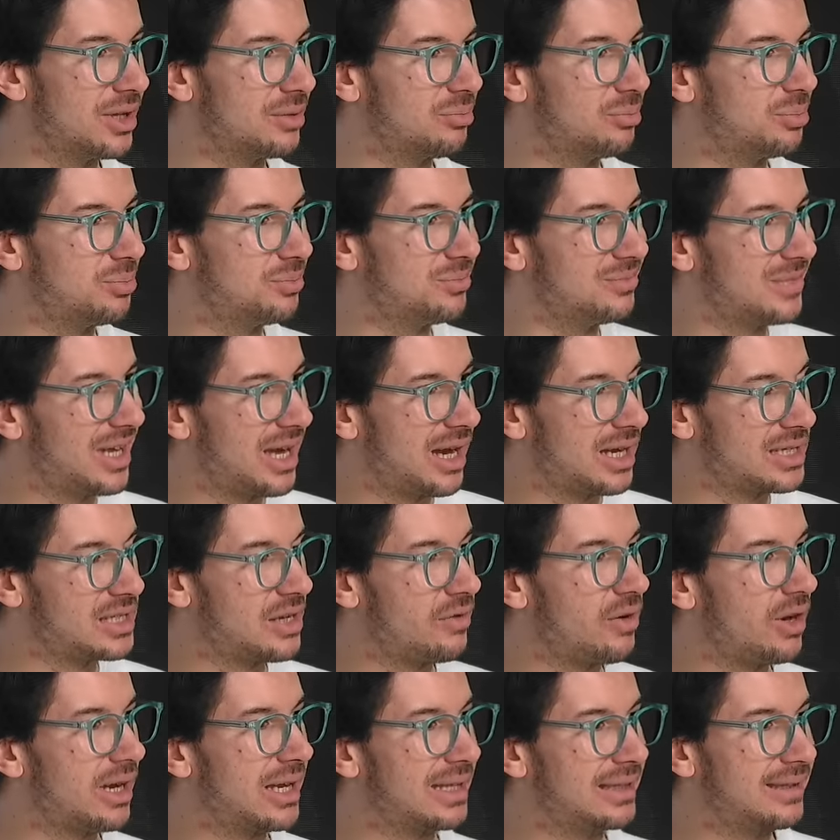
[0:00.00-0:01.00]
un
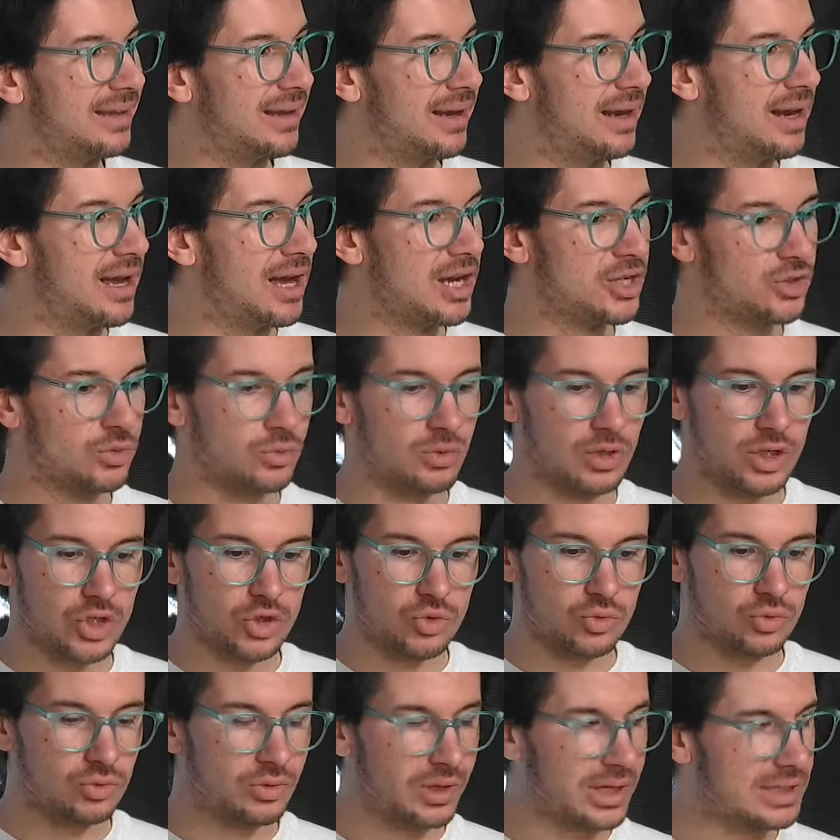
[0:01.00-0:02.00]
réservoir qui est très large, donc les
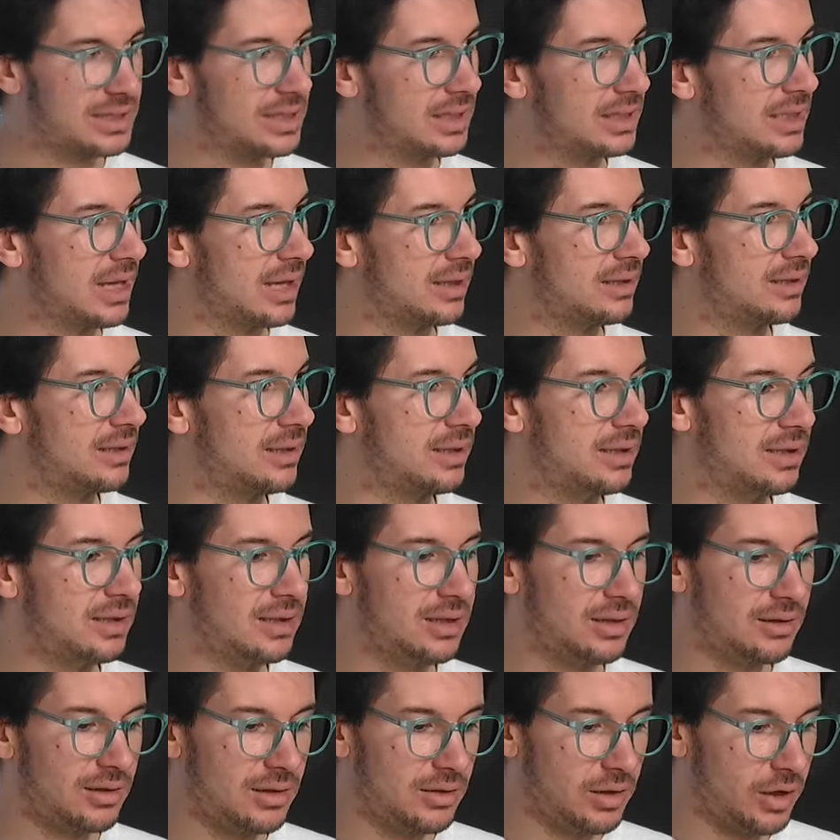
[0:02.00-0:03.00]
genoux très
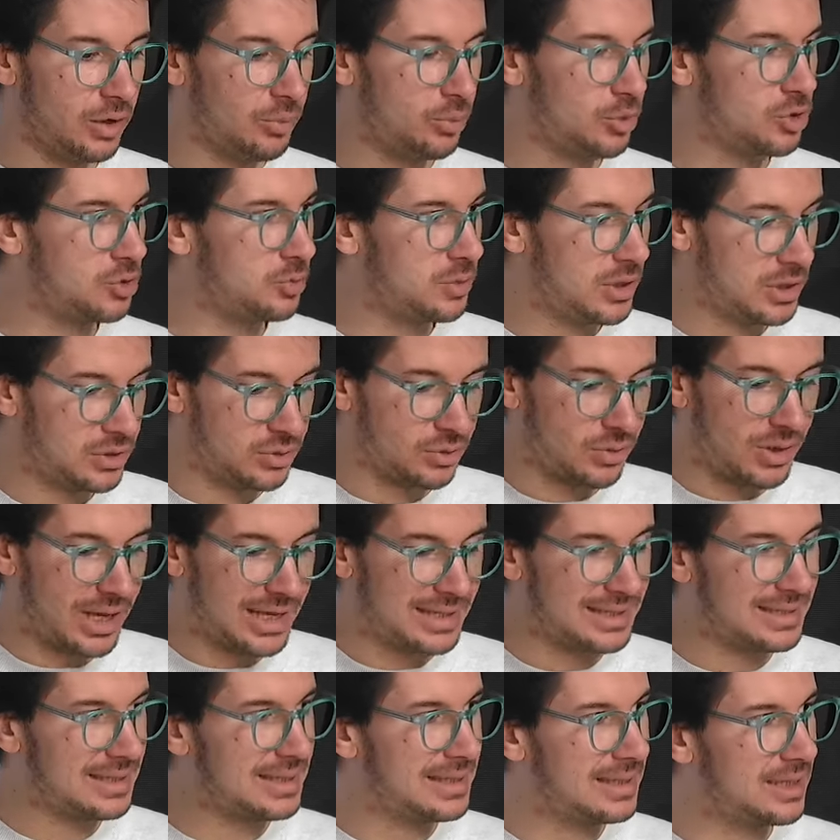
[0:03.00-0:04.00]
écartés, les repose-pieds sont
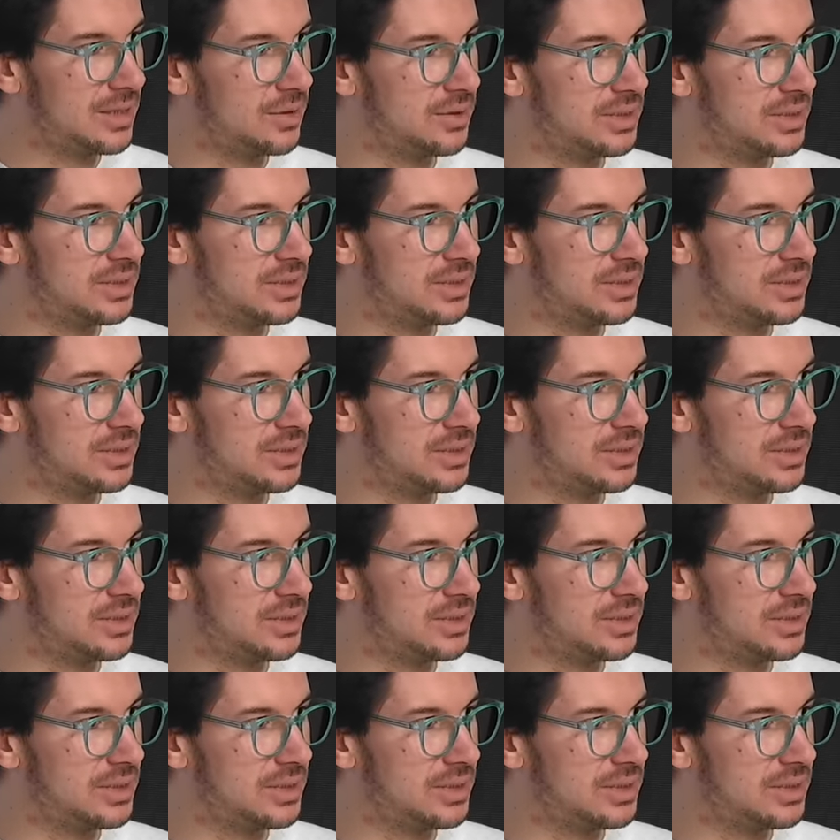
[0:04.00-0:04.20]
assez euh,